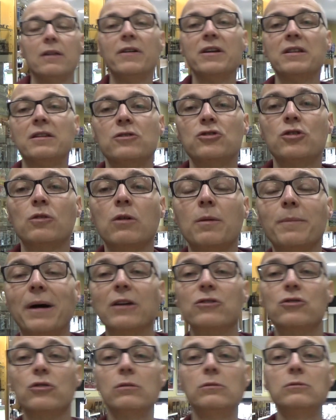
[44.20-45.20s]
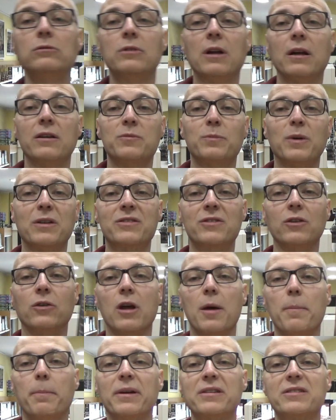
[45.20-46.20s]
25 maggio una espansione
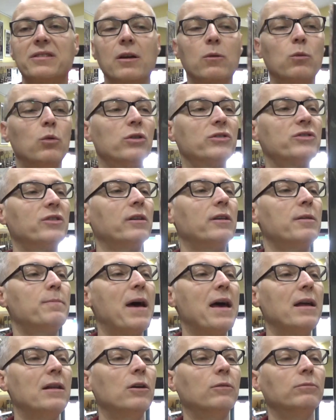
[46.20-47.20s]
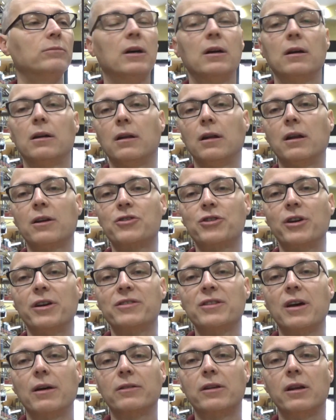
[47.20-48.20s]
per Star Wars Rebellion,
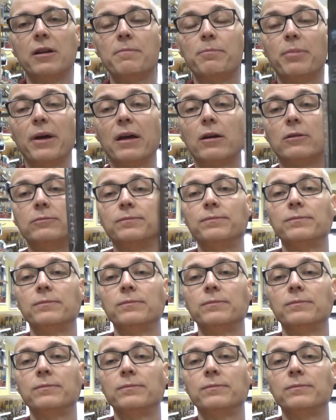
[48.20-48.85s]
l'ascesa dell'impero.